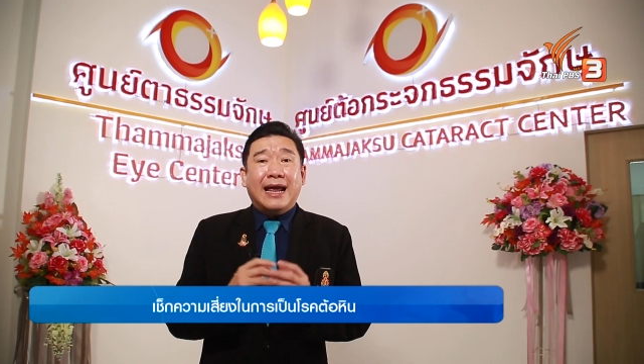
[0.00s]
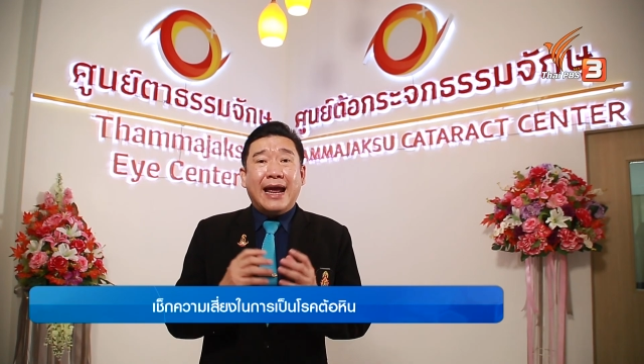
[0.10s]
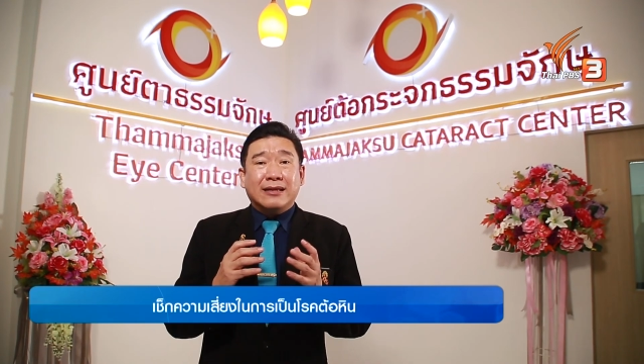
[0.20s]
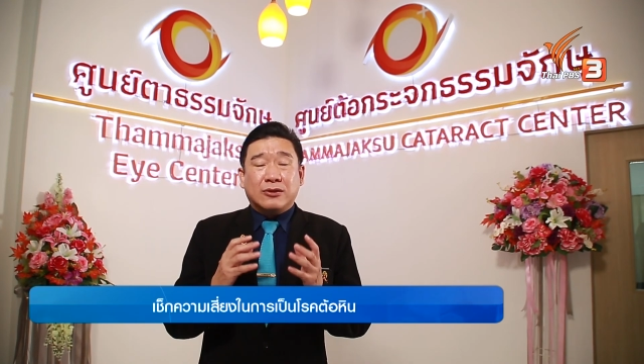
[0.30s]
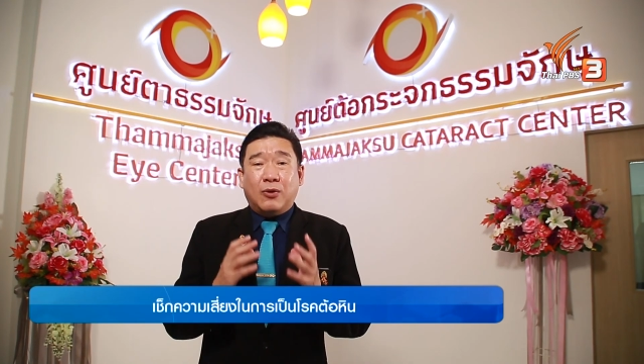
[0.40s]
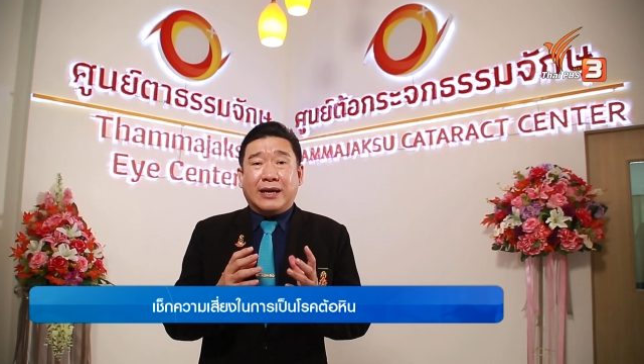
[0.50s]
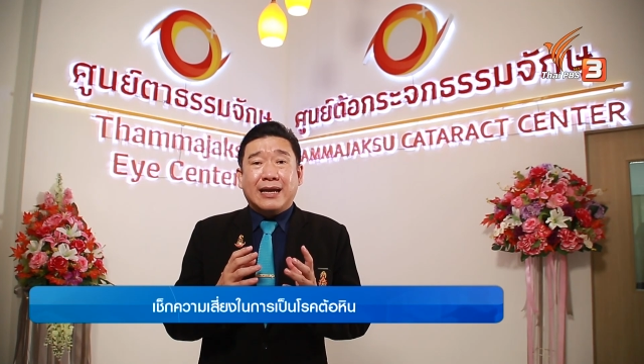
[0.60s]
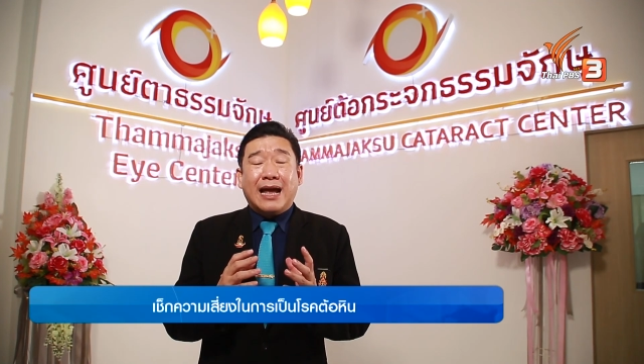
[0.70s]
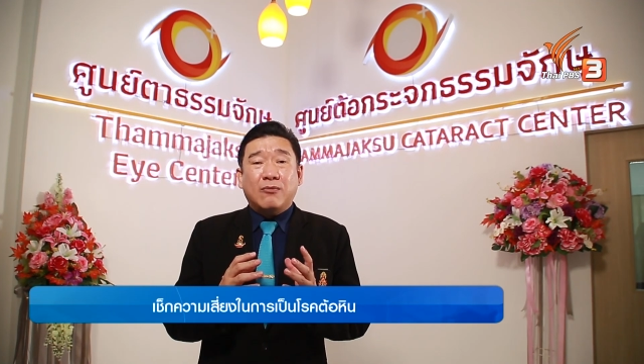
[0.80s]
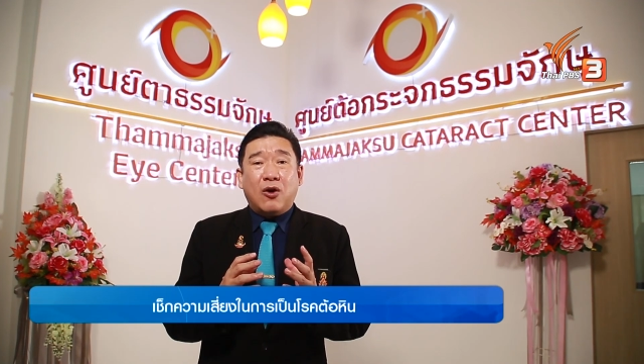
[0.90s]
และตรวจ
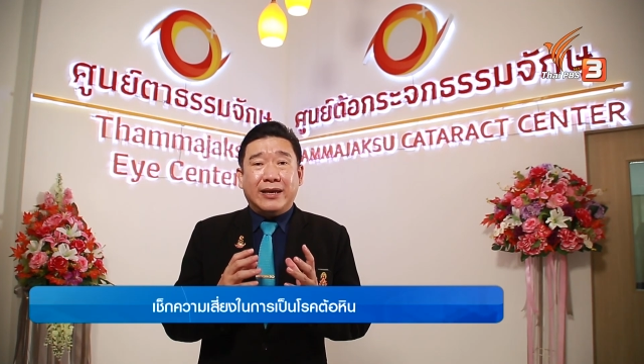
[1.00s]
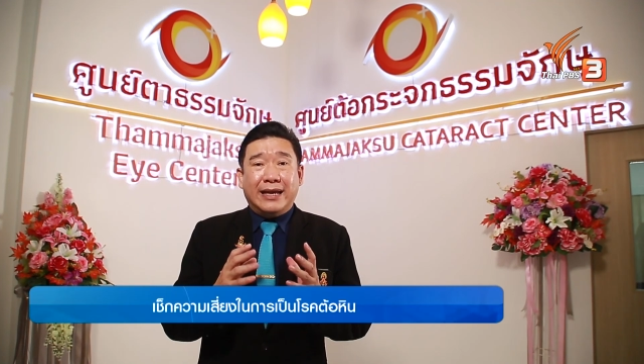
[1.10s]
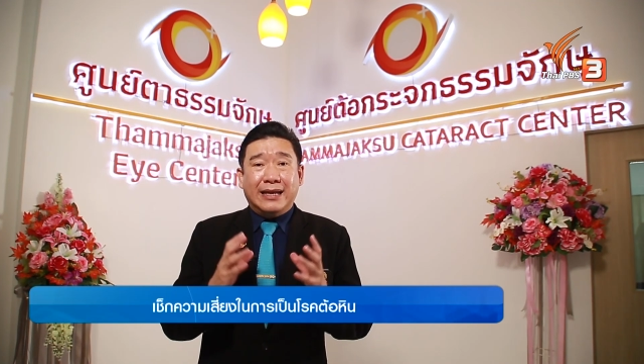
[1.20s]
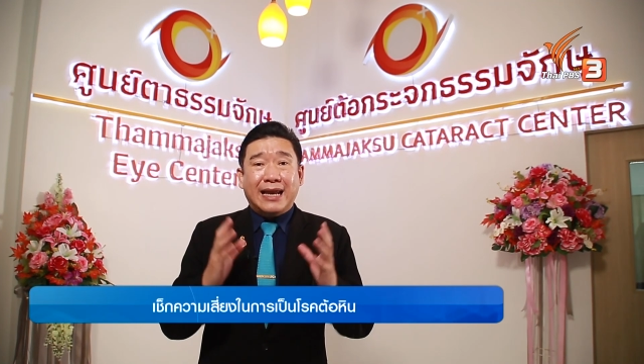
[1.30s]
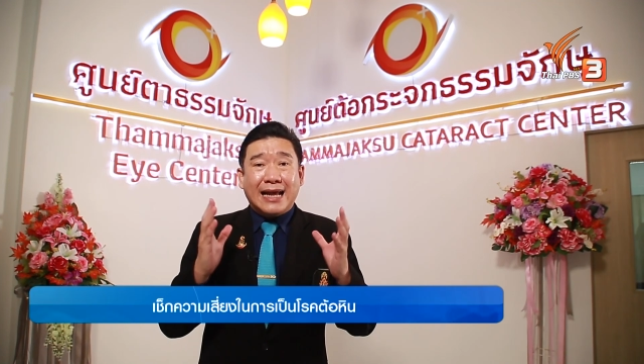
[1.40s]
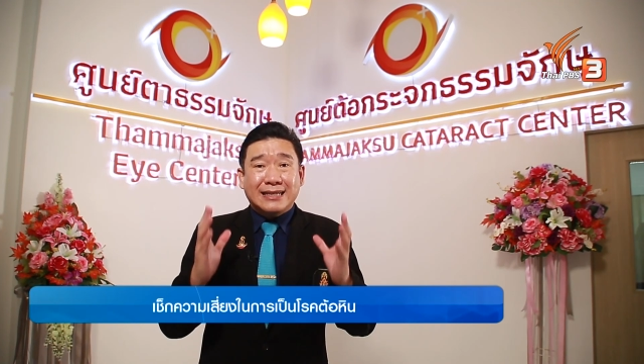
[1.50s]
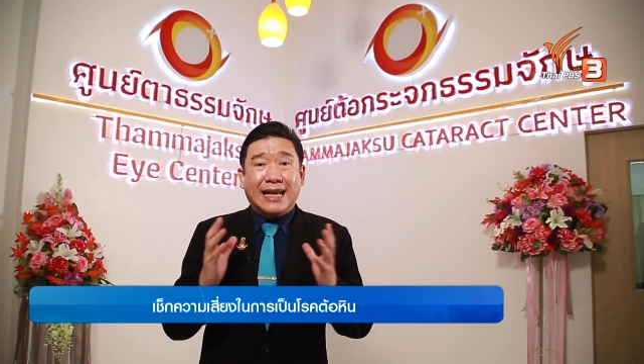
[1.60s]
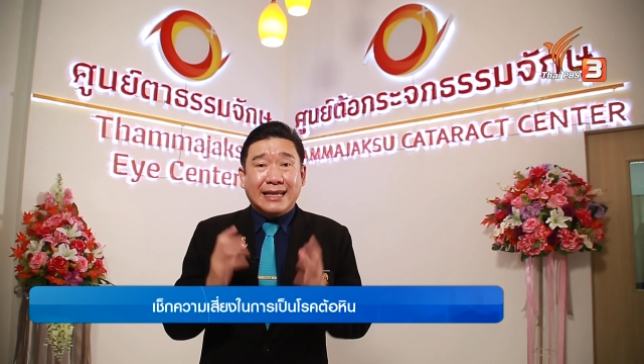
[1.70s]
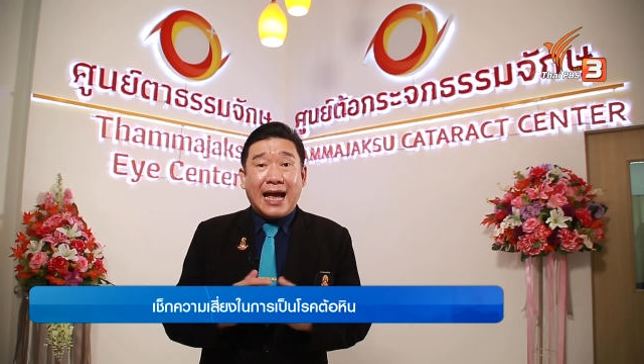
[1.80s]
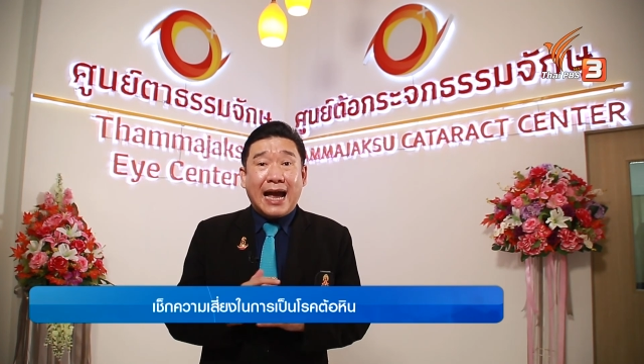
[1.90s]
การมองเห็น ลาน
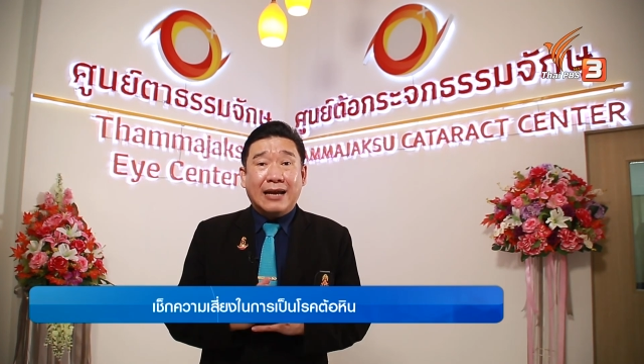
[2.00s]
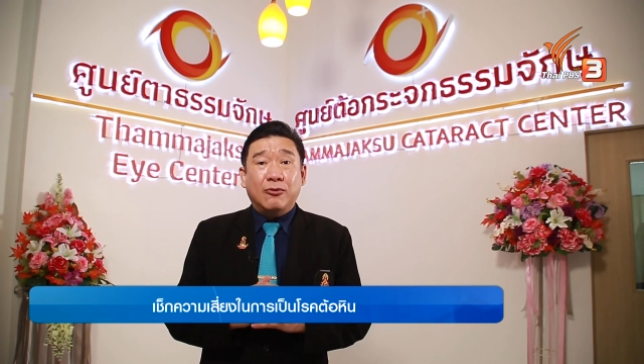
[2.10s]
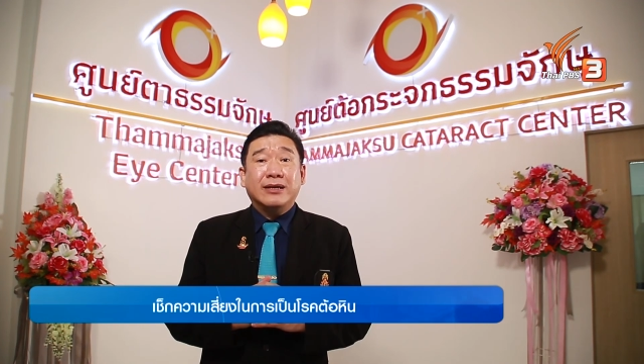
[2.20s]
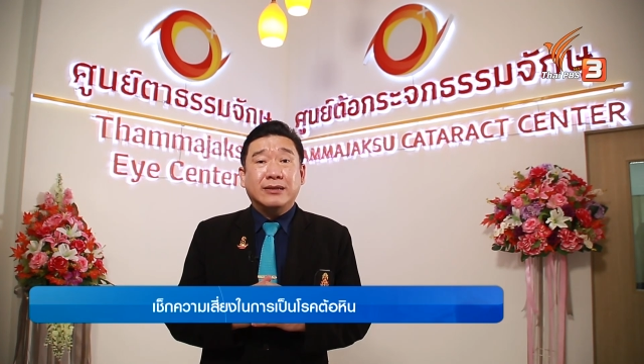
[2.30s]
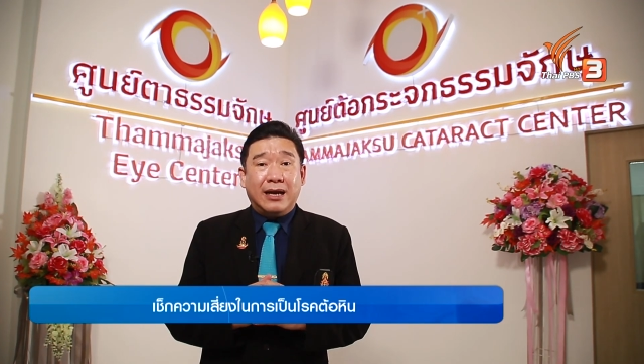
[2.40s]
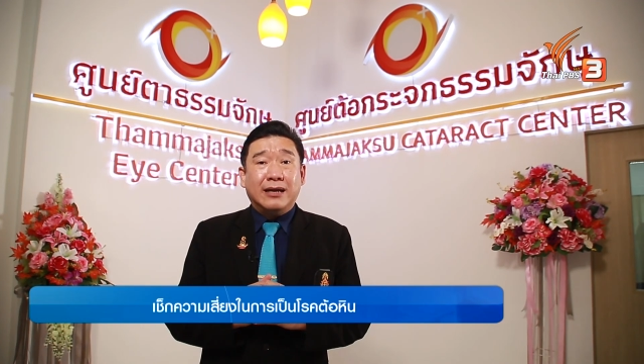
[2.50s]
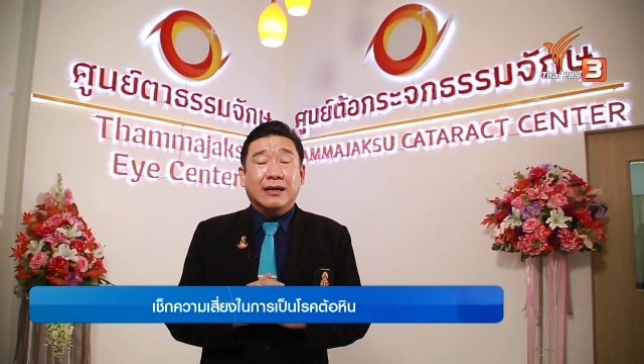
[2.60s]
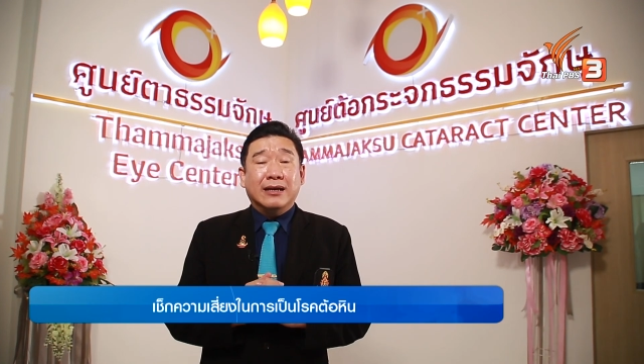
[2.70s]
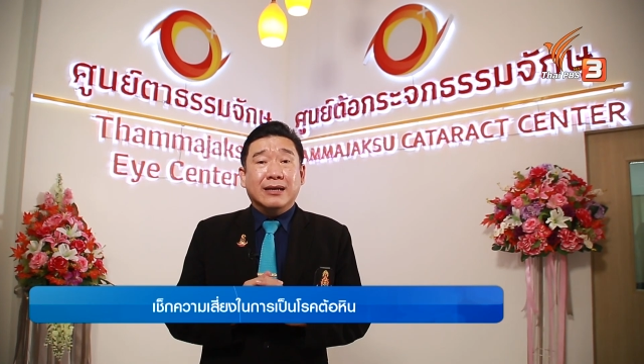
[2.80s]
สายตาด้วยเครื่อง